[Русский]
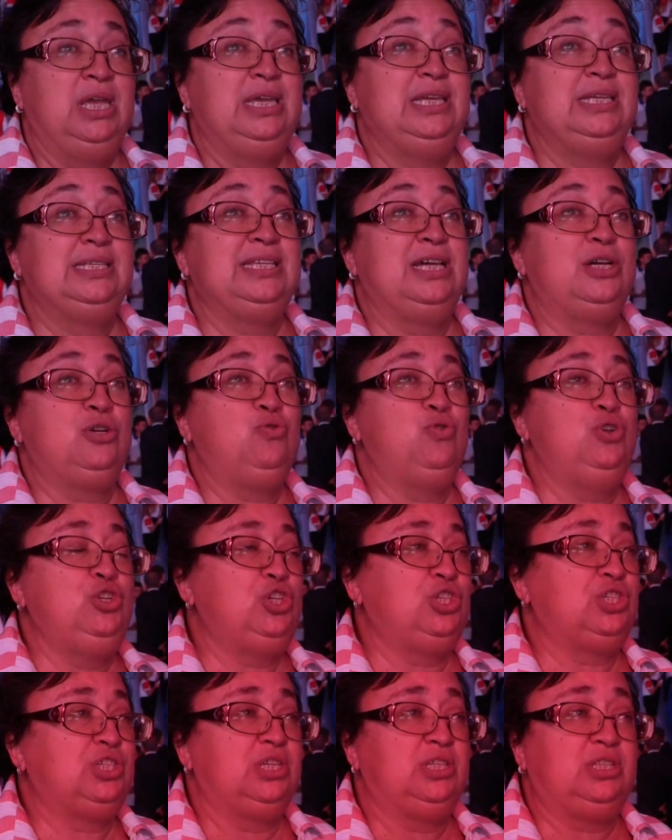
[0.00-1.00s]
И
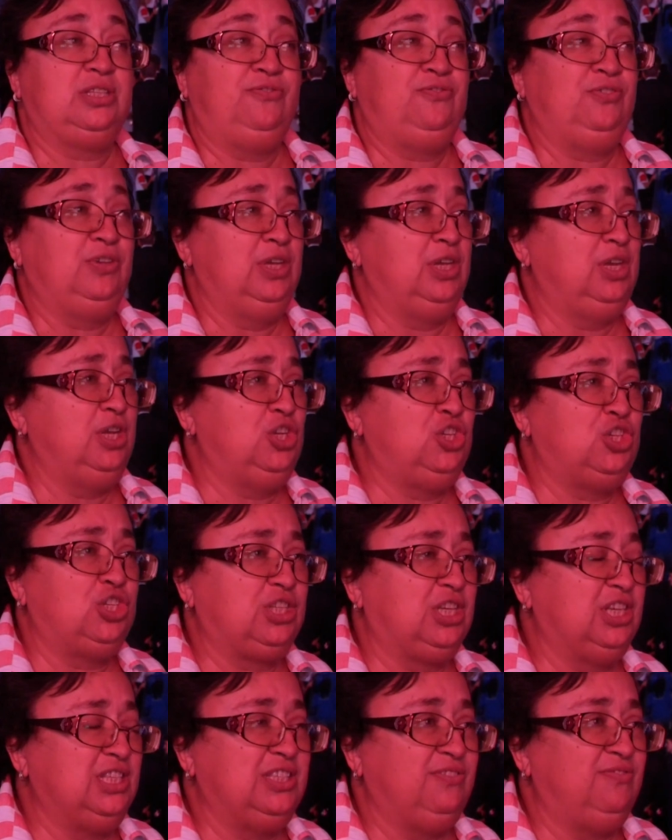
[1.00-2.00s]
закончится это
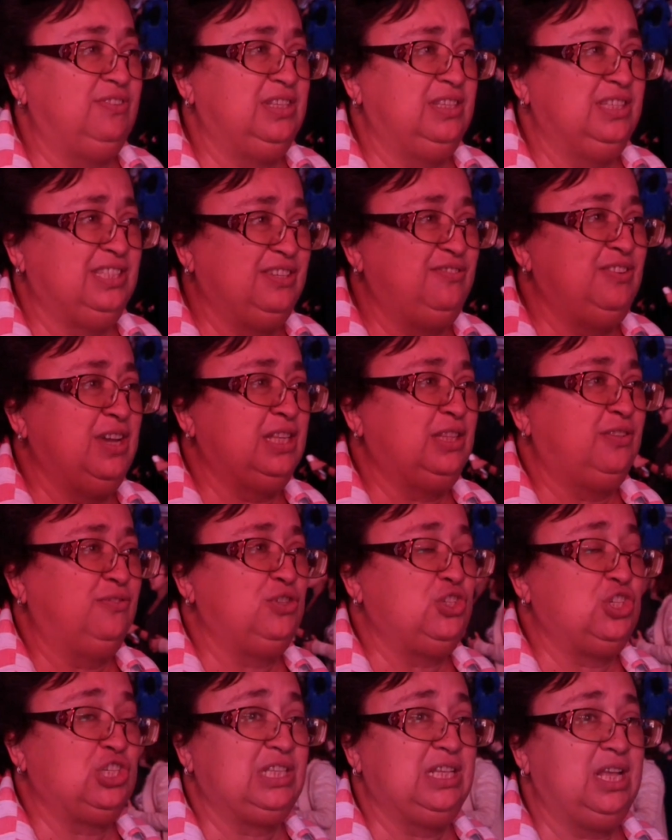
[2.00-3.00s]
феерически
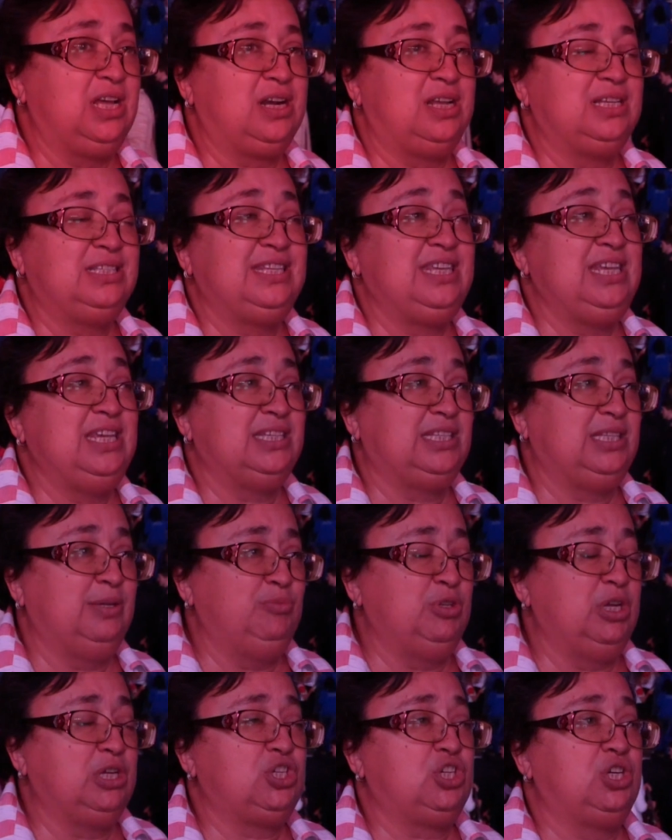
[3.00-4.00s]
9 числа
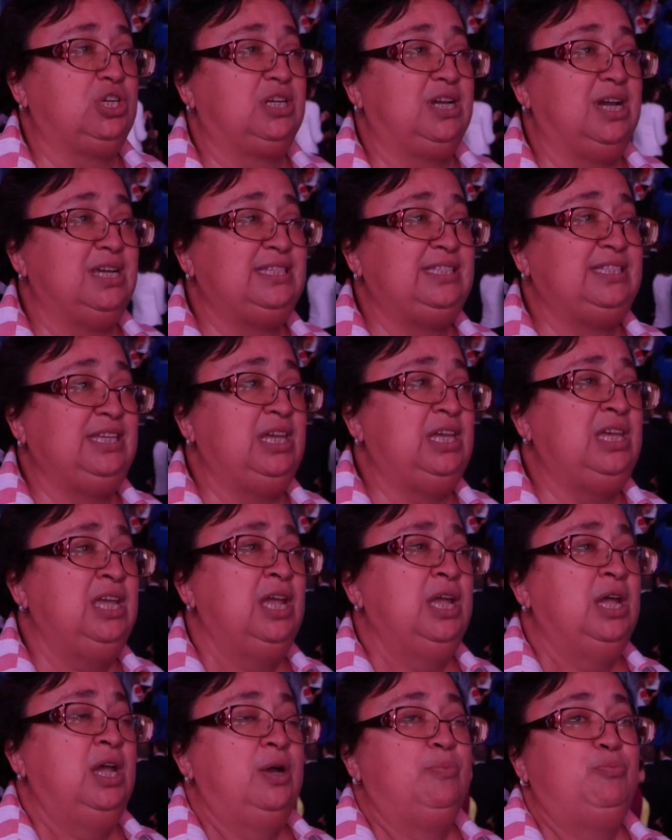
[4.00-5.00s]
разъездом наших гостей
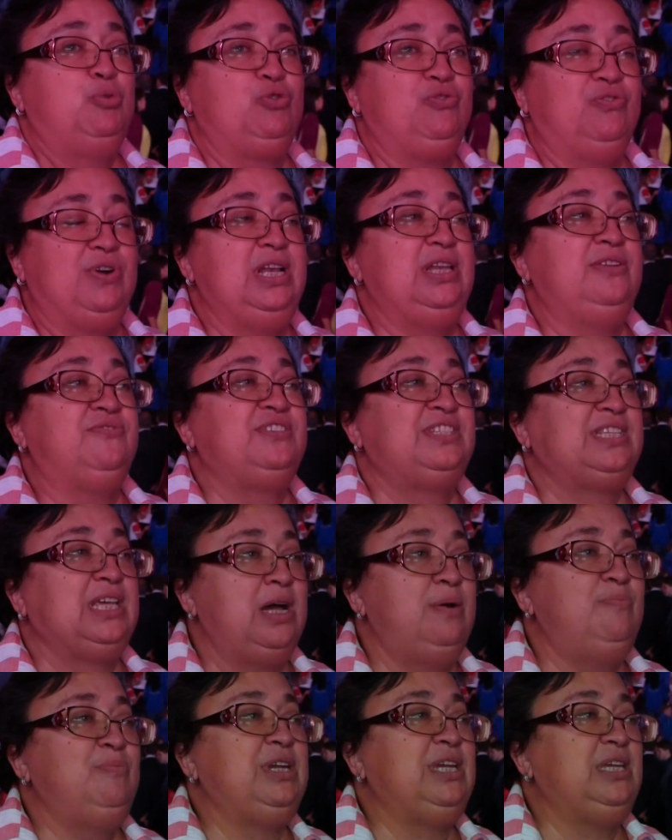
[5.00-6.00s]
буквально в
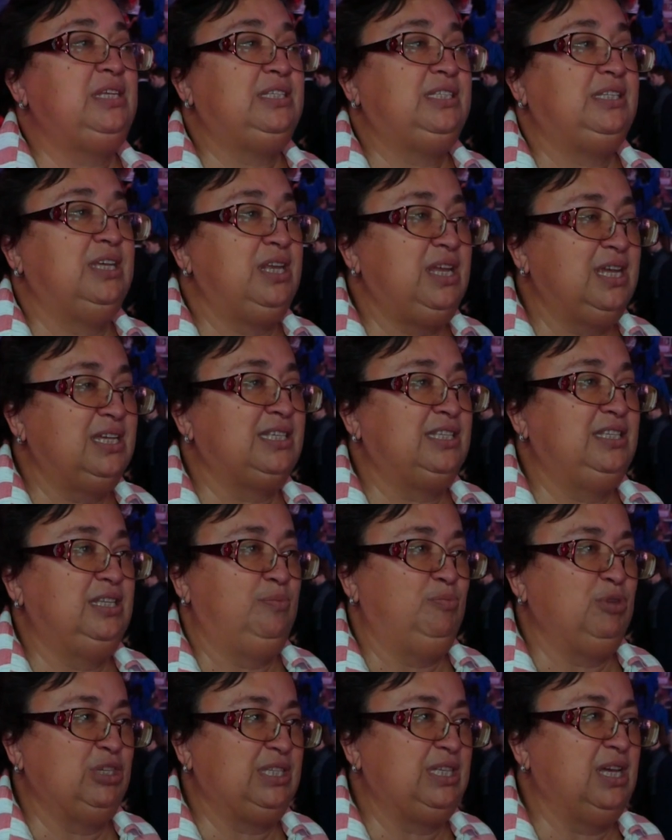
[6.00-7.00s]
самые
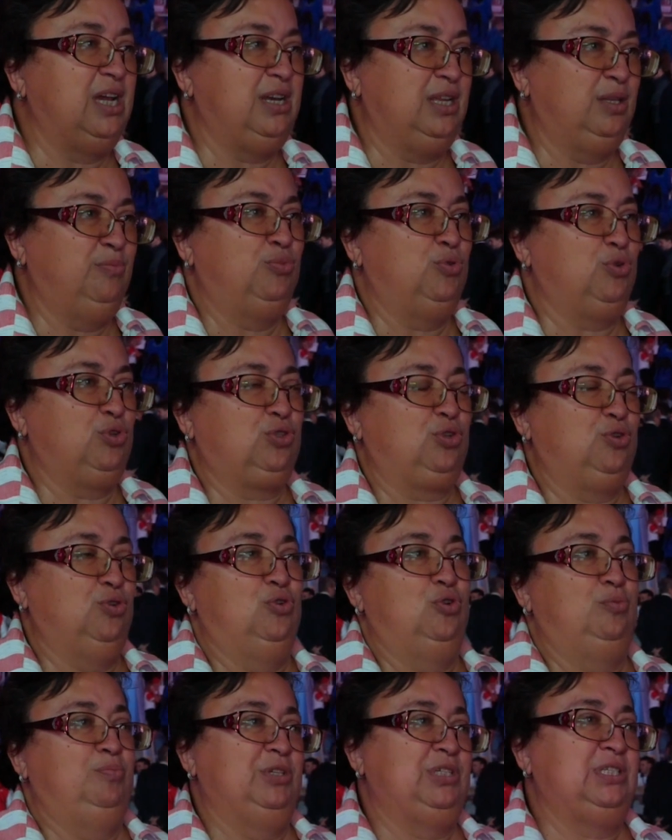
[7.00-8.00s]
интересные места Оренбургской
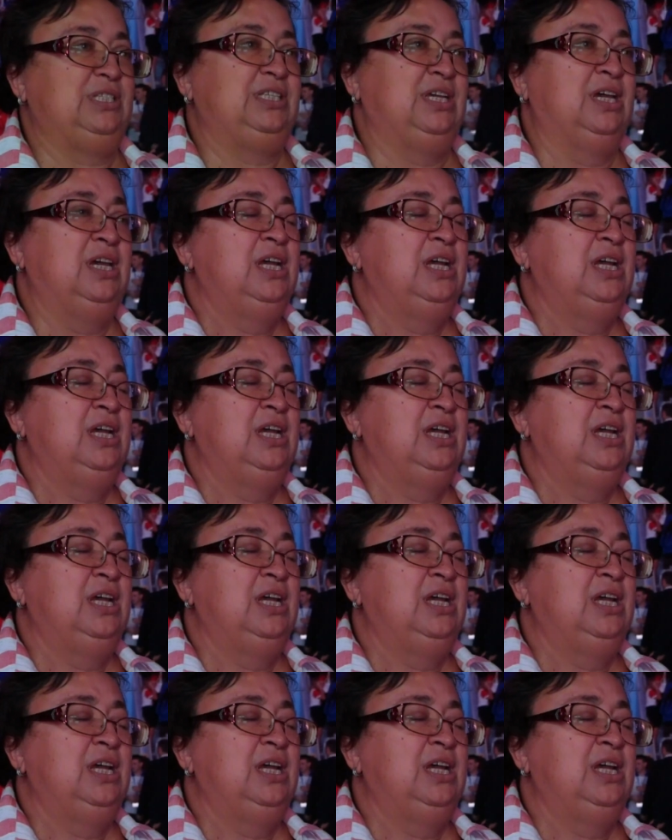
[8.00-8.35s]
области.